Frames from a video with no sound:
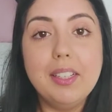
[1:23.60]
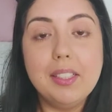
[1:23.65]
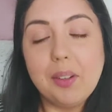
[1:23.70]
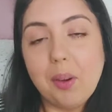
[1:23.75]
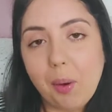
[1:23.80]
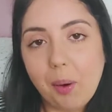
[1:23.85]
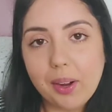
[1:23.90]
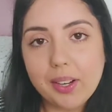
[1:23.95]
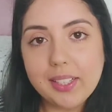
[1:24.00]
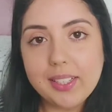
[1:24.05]

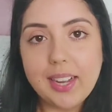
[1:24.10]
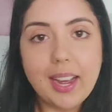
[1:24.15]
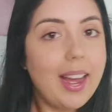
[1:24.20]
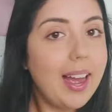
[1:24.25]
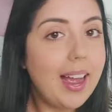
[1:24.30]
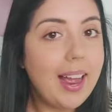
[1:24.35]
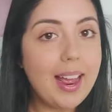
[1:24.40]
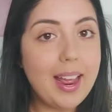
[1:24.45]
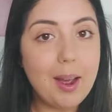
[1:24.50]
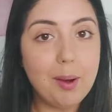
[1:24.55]
cólica
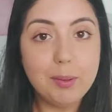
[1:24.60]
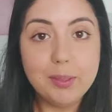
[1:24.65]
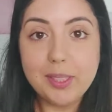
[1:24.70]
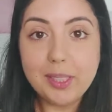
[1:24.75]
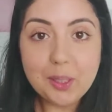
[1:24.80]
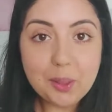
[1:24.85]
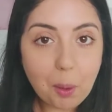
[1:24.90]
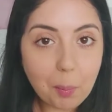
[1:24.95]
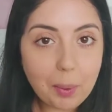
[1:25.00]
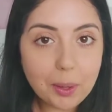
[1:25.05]
é um
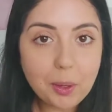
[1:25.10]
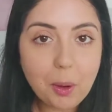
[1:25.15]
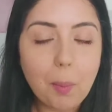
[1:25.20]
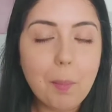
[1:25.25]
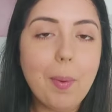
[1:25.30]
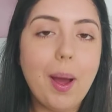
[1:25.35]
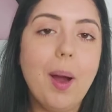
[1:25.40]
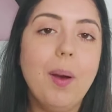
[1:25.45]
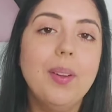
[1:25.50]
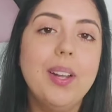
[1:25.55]
sintoma
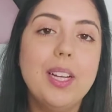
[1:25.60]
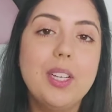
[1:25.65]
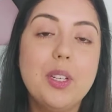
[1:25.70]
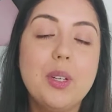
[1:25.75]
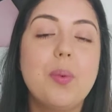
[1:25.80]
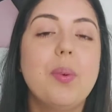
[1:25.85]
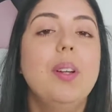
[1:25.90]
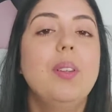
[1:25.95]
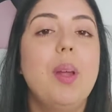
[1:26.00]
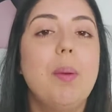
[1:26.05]
normal, né, de
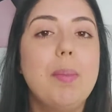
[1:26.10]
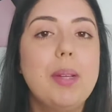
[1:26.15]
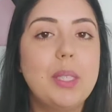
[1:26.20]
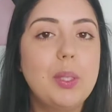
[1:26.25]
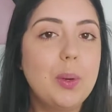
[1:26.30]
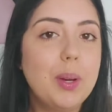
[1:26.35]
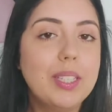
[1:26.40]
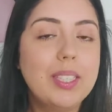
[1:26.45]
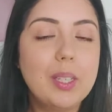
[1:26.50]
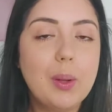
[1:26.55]
quando a
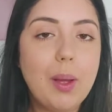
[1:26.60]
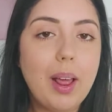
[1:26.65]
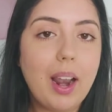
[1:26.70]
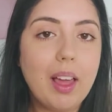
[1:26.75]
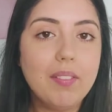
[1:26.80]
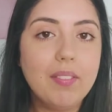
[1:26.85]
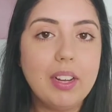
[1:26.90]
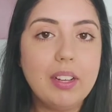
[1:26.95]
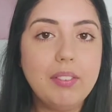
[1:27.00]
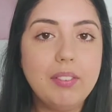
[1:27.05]
menstruação
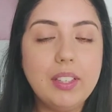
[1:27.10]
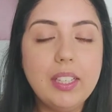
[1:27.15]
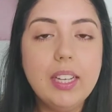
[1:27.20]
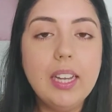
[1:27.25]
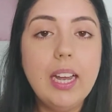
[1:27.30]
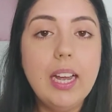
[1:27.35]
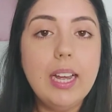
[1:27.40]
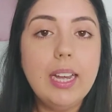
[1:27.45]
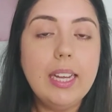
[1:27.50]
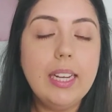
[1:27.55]
ela vai vir.
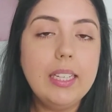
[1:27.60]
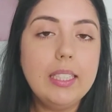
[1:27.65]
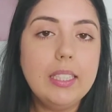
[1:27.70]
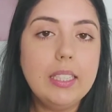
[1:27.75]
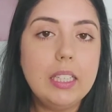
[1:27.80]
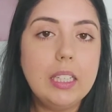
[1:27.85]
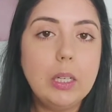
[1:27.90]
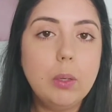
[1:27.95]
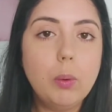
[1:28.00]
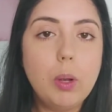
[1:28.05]

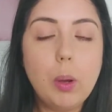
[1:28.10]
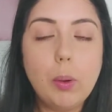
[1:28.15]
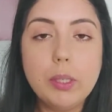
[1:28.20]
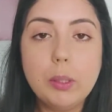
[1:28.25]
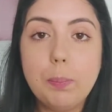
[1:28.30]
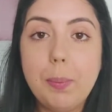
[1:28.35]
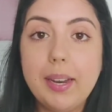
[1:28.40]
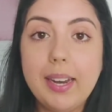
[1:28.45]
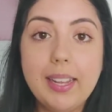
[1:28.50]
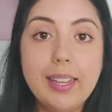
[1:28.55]
Então, eu
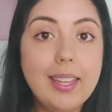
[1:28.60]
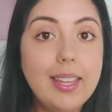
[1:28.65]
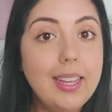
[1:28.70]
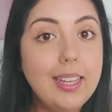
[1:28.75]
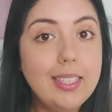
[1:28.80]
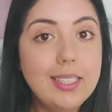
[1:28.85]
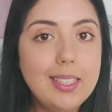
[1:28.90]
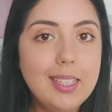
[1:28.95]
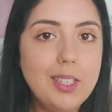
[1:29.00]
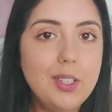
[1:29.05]
esperei
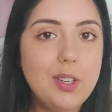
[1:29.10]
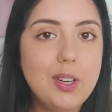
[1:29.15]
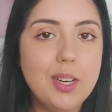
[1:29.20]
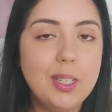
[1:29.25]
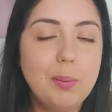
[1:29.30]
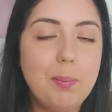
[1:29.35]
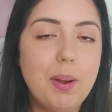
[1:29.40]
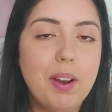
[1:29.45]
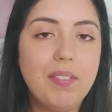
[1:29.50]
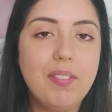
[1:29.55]
15
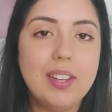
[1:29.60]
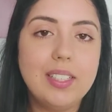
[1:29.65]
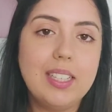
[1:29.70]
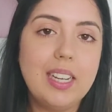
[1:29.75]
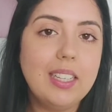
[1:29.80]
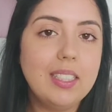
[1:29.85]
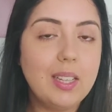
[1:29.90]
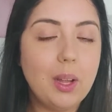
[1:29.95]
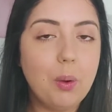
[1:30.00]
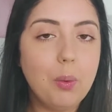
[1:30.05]
dias para fazer
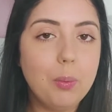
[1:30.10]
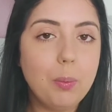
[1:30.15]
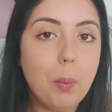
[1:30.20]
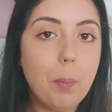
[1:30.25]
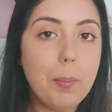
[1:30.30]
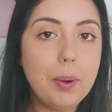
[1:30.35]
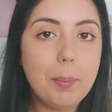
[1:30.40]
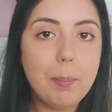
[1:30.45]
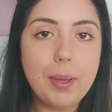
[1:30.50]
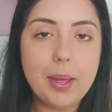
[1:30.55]
então o
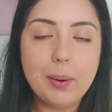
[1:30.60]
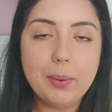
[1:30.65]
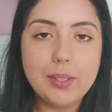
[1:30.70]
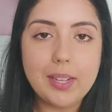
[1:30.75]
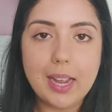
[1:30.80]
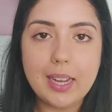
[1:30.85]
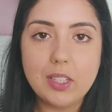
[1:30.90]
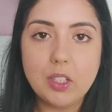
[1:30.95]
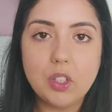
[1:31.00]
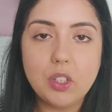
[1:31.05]
primeiro
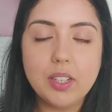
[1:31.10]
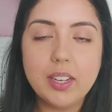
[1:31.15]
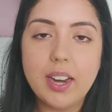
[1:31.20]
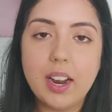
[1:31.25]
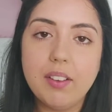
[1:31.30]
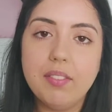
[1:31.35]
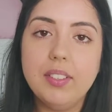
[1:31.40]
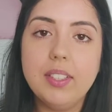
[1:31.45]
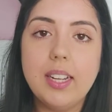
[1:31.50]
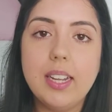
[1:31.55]
teste de
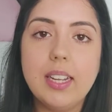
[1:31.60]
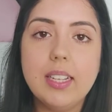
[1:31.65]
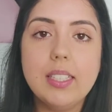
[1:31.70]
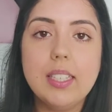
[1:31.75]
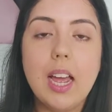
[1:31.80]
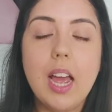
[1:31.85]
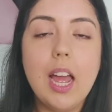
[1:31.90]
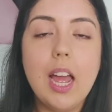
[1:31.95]
gravidez.